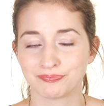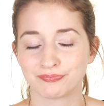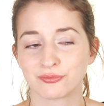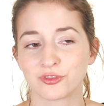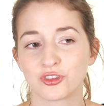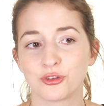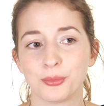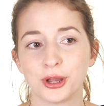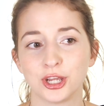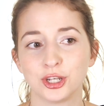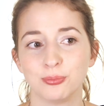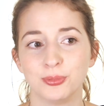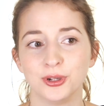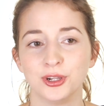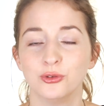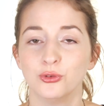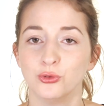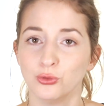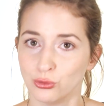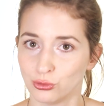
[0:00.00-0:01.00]
Zum
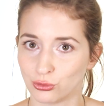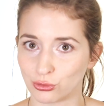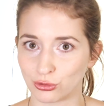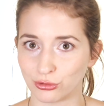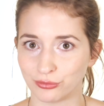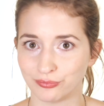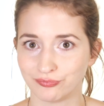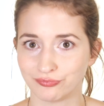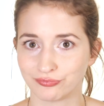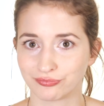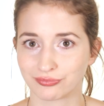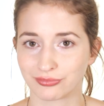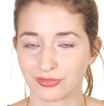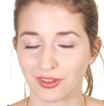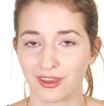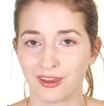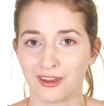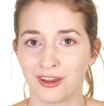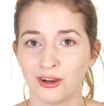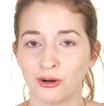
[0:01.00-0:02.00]
Beispiel Udo.
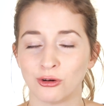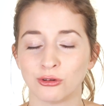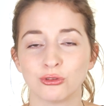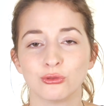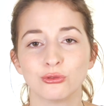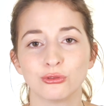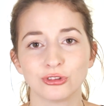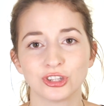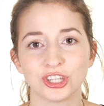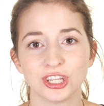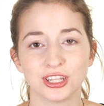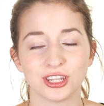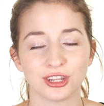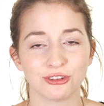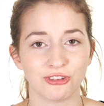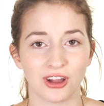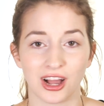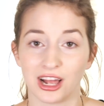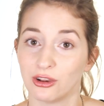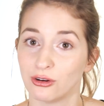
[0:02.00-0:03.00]
Und Udo steht dann
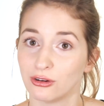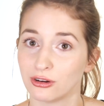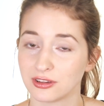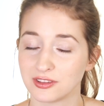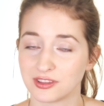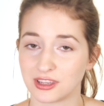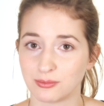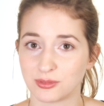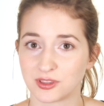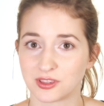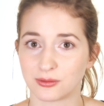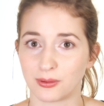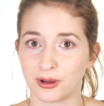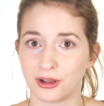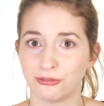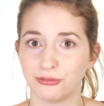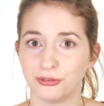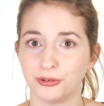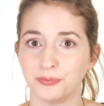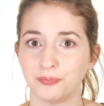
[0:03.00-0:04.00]
für all eure
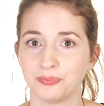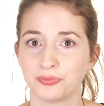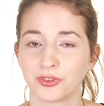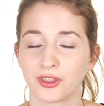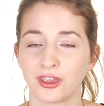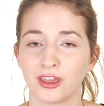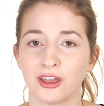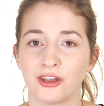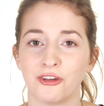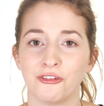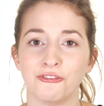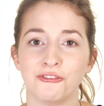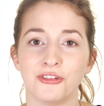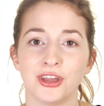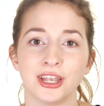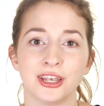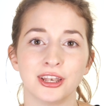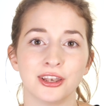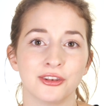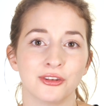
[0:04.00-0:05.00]
Selbstzweifel.
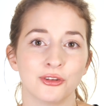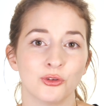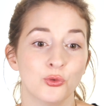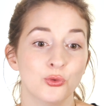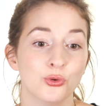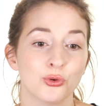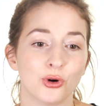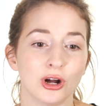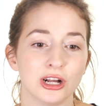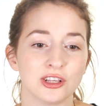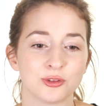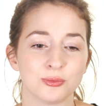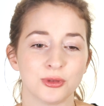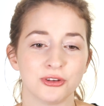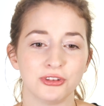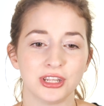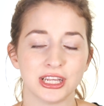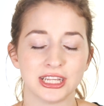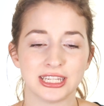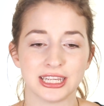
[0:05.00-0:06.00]
Wenn Udo also mal
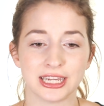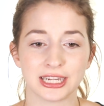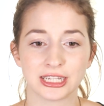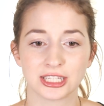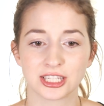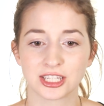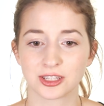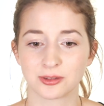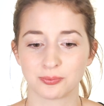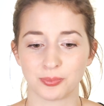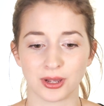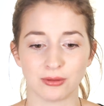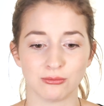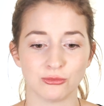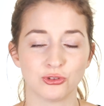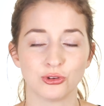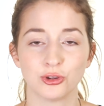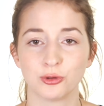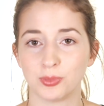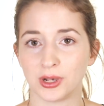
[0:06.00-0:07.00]
wieder denkt beim
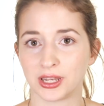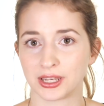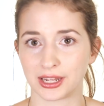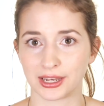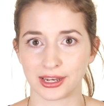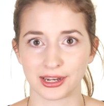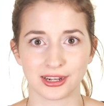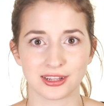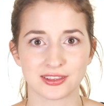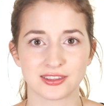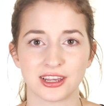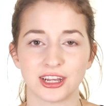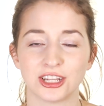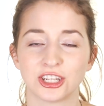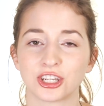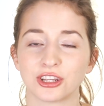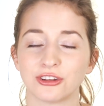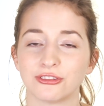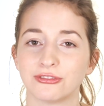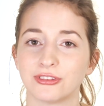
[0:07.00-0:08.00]
Durchblättern einer
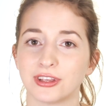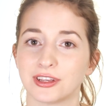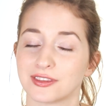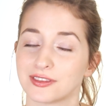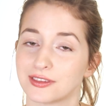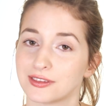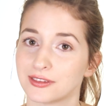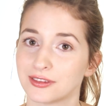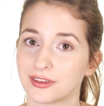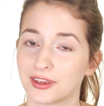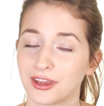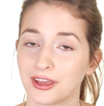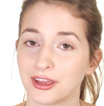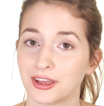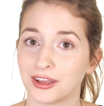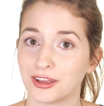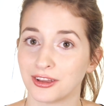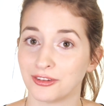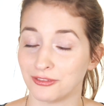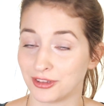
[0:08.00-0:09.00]
Zeitschrift, dass
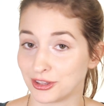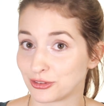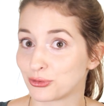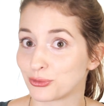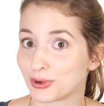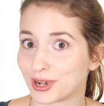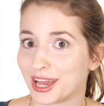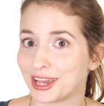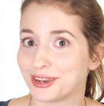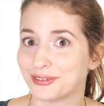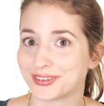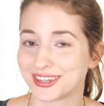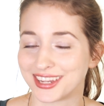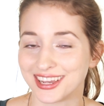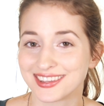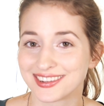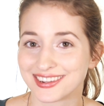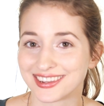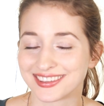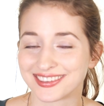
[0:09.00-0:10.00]
wir zu klein und
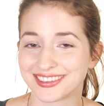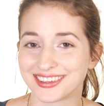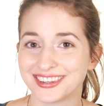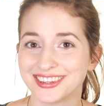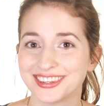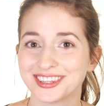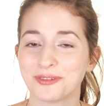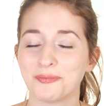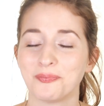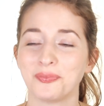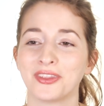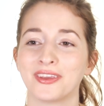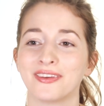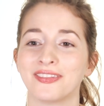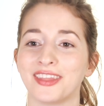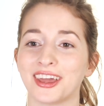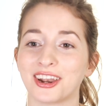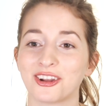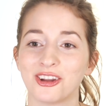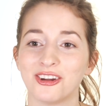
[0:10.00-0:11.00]
hässlich sind,
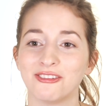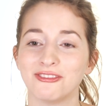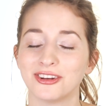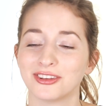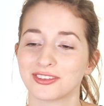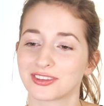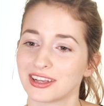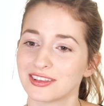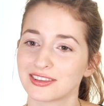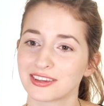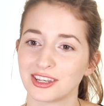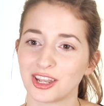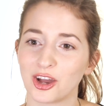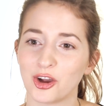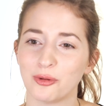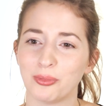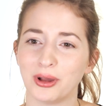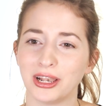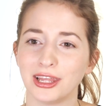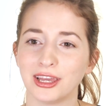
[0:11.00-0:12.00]
dann können wir uns ganz genau
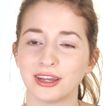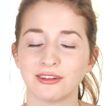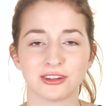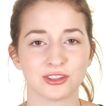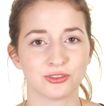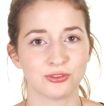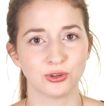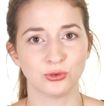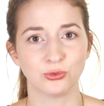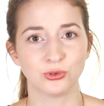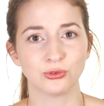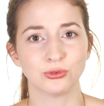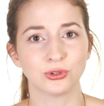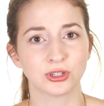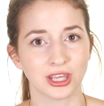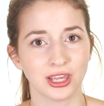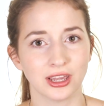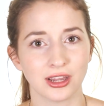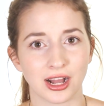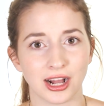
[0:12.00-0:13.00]
überlegen, was wir Udo
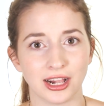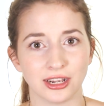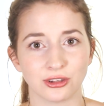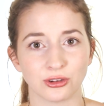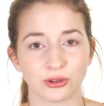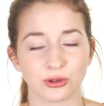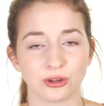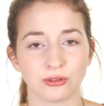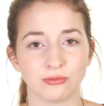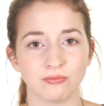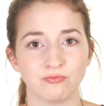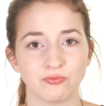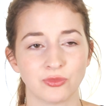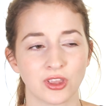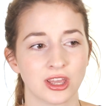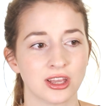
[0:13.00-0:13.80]
entgegenhalten können.